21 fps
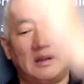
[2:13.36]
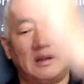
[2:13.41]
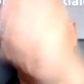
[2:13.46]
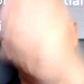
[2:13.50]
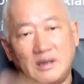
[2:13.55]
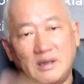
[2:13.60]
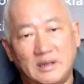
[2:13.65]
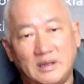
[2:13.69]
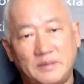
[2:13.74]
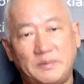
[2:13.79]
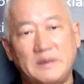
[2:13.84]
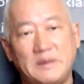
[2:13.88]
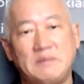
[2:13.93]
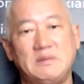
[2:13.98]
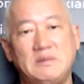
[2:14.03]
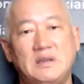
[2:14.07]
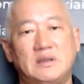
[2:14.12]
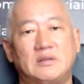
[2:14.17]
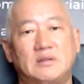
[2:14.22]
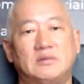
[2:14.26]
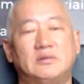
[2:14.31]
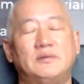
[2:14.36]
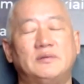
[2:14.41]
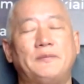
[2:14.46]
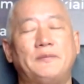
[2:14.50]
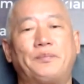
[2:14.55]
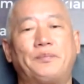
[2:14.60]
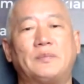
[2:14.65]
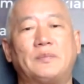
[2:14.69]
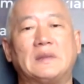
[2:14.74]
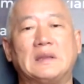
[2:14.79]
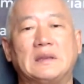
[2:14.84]
э, к примеру.
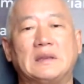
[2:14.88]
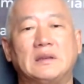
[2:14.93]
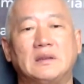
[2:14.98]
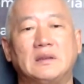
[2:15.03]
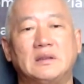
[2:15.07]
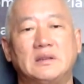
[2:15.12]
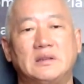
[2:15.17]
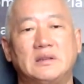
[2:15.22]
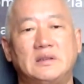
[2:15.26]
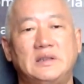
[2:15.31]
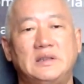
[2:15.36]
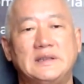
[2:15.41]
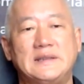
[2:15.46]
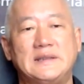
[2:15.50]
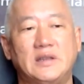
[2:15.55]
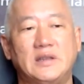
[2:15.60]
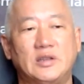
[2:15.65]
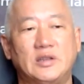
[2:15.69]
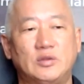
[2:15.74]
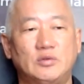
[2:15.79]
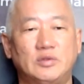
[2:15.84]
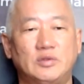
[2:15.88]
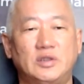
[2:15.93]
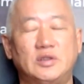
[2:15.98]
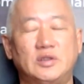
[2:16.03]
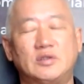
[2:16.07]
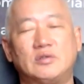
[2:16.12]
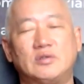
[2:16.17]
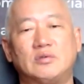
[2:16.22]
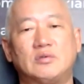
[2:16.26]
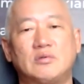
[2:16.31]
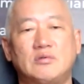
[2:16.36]
Э, если ладони
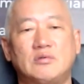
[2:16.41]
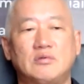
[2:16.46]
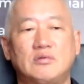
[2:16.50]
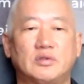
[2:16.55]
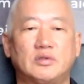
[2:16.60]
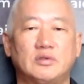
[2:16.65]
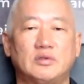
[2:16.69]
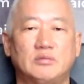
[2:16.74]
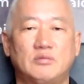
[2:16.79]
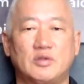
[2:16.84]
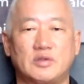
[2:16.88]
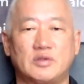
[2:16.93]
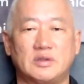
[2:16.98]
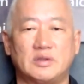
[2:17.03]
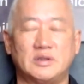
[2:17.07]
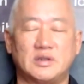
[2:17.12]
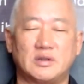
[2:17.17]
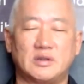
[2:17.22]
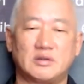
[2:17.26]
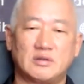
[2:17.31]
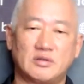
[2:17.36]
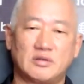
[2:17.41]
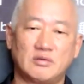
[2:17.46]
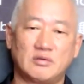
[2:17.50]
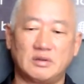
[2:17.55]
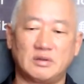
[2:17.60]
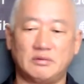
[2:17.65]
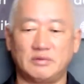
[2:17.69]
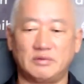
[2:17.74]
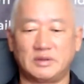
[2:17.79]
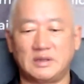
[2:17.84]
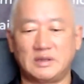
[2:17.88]
друг к другу, то можно
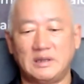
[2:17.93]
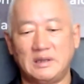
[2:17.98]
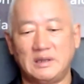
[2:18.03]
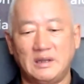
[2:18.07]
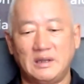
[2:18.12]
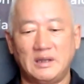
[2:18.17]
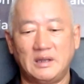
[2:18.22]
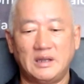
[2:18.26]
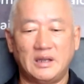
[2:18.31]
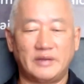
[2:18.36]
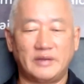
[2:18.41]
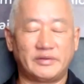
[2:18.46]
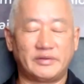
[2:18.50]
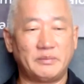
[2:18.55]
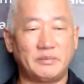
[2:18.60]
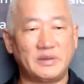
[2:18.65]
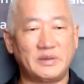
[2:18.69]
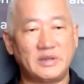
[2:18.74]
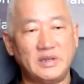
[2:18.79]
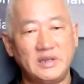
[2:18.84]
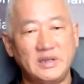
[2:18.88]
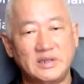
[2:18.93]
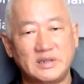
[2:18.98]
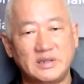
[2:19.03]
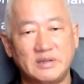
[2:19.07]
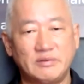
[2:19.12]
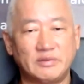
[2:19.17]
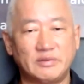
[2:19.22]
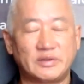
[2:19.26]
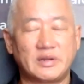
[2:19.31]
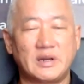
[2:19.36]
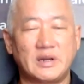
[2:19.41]
что-то вот взаимодействие
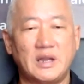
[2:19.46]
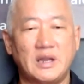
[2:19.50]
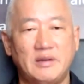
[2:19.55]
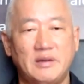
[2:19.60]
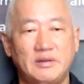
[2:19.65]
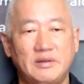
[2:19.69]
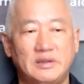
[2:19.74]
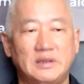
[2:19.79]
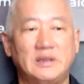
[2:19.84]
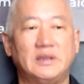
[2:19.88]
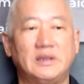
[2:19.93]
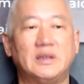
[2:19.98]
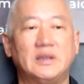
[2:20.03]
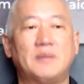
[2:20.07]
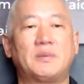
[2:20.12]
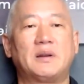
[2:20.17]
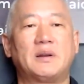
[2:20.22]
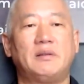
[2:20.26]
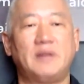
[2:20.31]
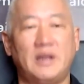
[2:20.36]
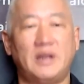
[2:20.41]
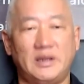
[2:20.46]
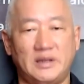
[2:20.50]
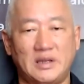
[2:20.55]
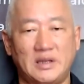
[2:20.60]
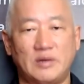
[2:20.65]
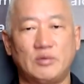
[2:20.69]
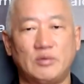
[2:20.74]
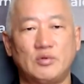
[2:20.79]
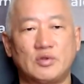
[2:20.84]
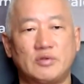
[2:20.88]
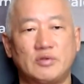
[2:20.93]
устраивать или направлять
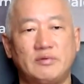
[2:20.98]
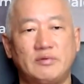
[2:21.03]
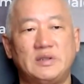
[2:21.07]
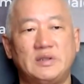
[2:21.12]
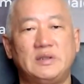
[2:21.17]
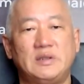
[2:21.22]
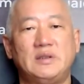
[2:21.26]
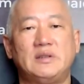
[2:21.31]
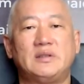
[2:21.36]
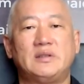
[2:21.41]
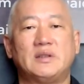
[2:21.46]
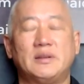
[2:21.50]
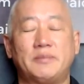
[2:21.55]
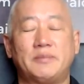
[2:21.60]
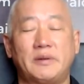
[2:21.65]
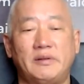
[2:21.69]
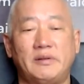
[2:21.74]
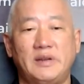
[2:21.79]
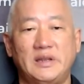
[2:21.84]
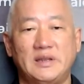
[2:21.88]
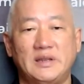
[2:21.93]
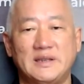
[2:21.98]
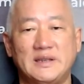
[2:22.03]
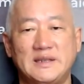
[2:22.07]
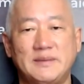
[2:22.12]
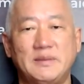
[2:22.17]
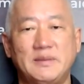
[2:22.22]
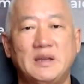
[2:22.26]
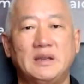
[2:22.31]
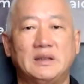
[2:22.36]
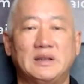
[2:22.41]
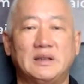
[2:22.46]
наружу воздействие, направлять на
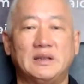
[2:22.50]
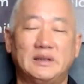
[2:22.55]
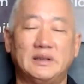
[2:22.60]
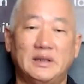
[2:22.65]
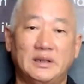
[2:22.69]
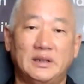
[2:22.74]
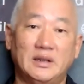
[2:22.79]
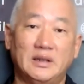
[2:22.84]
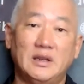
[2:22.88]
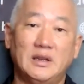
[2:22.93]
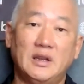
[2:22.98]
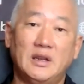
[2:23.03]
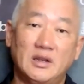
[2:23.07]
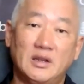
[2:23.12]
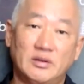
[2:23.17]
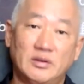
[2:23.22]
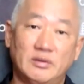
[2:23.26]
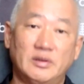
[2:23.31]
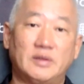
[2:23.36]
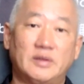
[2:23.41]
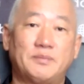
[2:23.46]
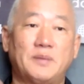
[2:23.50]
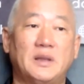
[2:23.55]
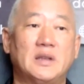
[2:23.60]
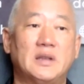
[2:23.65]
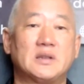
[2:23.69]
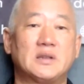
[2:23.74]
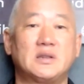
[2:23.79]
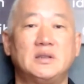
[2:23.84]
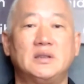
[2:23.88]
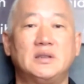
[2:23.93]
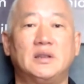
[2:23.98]
себя и так далее. То есть
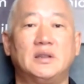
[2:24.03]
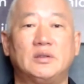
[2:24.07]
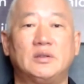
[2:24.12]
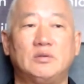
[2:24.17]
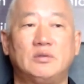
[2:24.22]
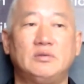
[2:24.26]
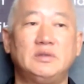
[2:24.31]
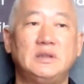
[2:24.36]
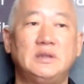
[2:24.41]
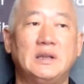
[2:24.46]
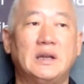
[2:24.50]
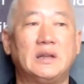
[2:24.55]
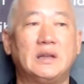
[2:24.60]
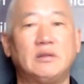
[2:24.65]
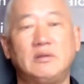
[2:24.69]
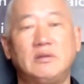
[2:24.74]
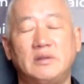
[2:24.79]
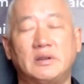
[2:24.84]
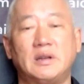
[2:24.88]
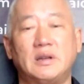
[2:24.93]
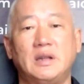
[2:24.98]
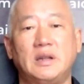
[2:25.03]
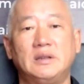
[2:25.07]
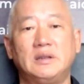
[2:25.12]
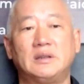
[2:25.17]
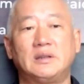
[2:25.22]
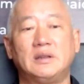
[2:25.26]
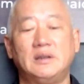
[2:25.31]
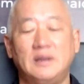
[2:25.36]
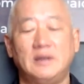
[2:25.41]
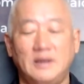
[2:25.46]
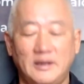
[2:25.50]
положение ладони, оно
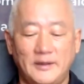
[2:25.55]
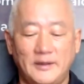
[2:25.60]
играет